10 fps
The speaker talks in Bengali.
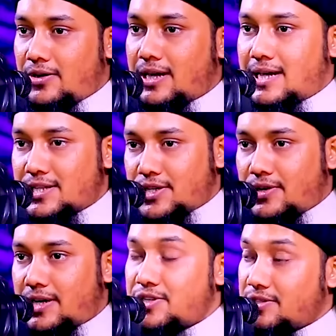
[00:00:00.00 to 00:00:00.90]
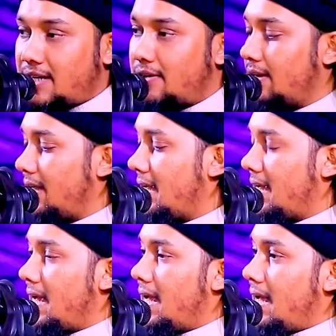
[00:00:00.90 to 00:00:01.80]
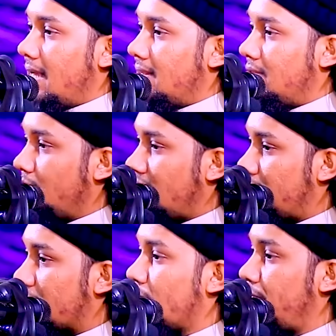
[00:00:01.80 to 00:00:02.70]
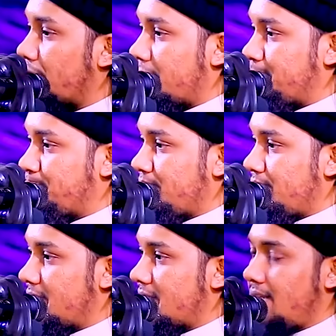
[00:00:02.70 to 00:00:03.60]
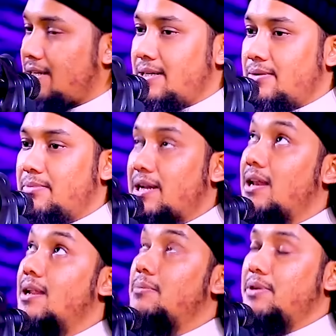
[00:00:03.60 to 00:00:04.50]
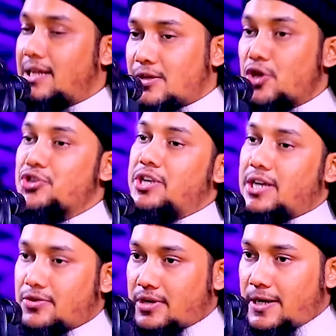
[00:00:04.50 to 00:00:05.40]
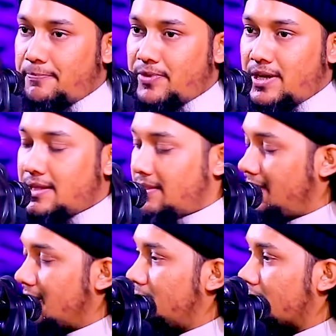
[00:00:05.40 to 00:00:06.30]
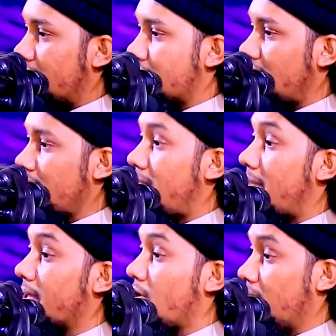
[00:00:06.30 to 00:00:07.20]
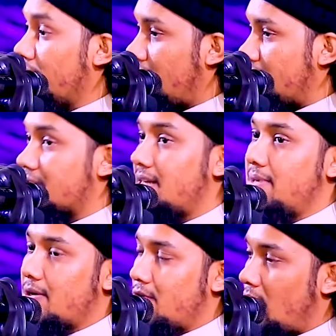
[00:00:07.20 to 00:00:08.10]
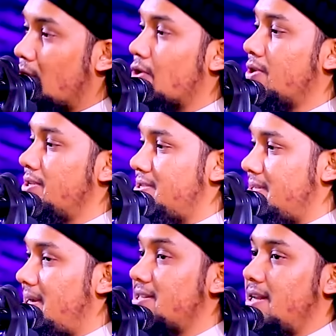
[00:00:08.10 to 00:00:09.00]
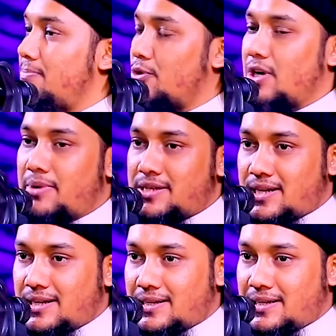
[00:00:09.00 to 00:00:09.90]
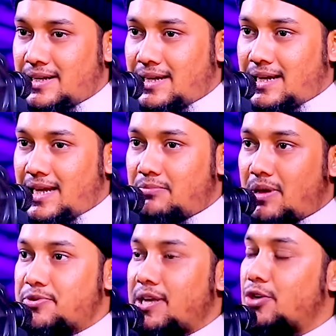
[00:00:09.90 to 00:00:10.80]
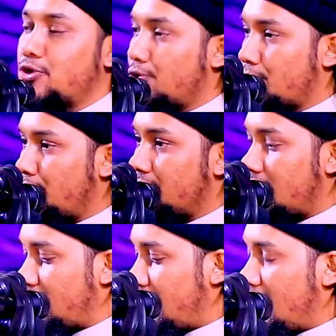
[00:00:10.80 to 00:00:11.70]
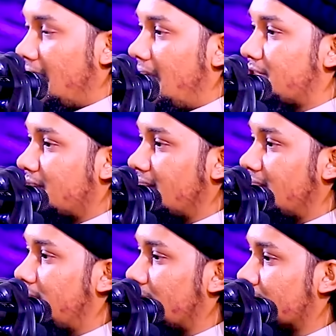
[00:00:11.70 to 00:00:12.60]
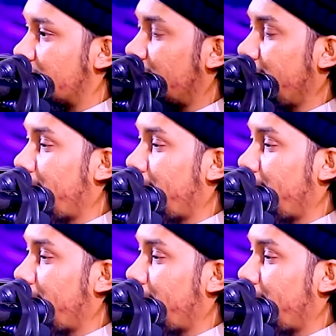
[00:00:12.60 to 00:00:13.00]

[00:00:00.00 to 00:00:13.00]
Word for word: হয় কাজে হয় চিন্তায় হয় দুই নাম্বার কুফর যেটা মানে আল্লাহর বিধানকে অস্বীকার করা তিন নাম্বার হচ্ছে মাপে কম দেয়া যেটা আমরা এখন অহরহ দিচ্ছি ভেজাল পণ্যে ভেজাল এবং ব্যবসায়ীরা সতর্ক হয়ে যান আর চার নাম্বার হচ্ছে